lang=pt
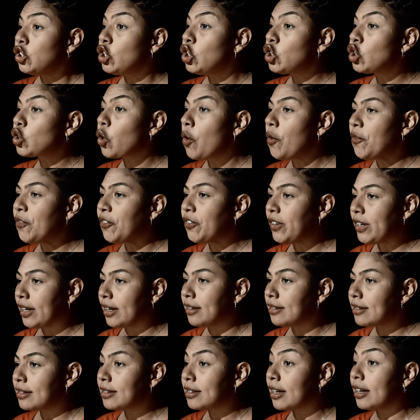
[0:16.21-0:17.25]

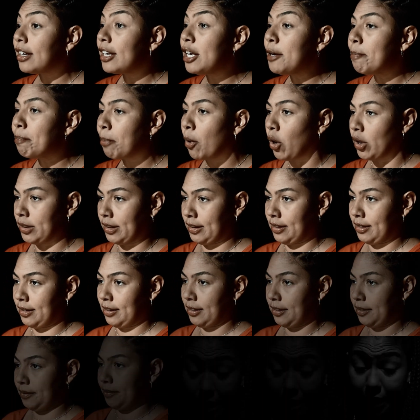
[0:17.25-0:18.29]
desconfiança e posse.
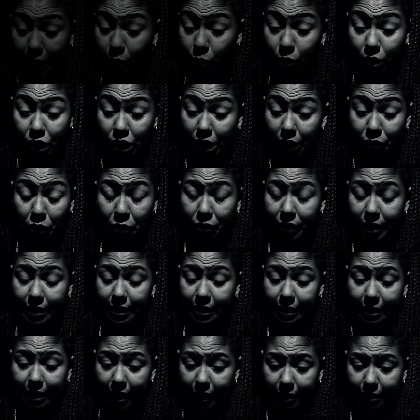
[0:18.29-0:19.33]
Ele não deixava eu
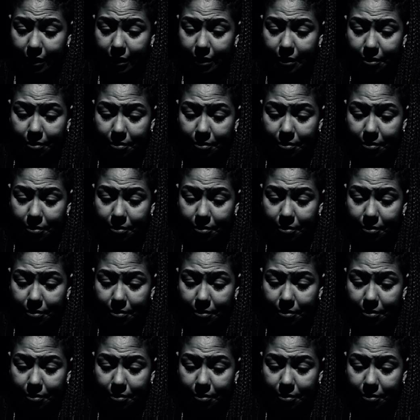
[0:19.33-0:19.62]
fazer nada.